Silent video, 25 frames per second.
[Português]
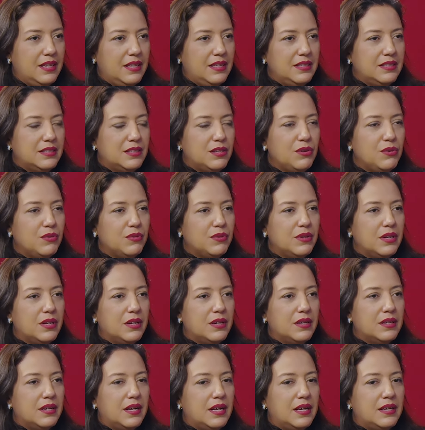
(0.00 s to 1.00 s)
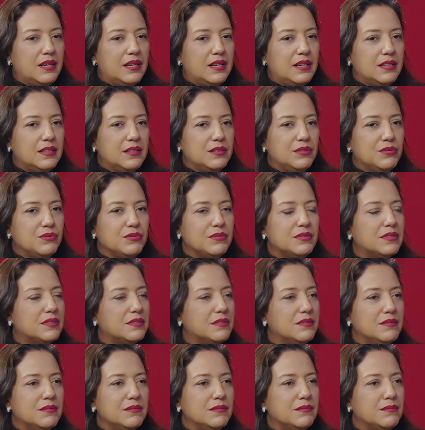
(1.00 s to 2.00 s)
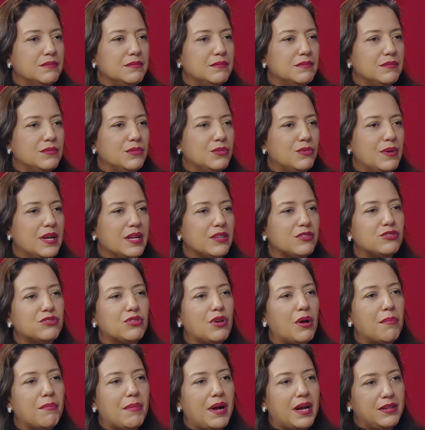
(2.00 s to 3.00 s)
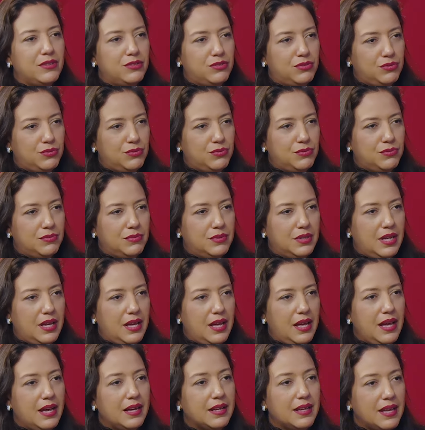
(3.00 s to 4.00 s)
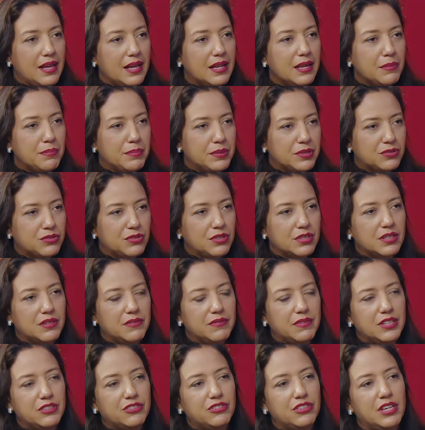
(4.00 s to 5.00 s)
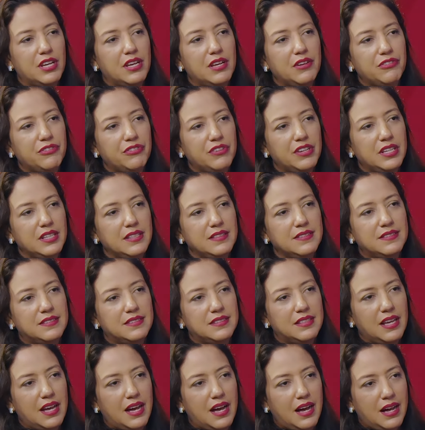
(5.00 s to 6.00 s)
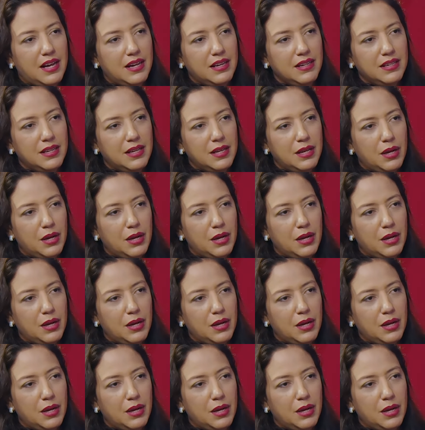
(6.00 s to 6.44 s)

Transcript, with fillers: Então, uh, não, não é só mais um, é aquela pessoa que vai te referenciar.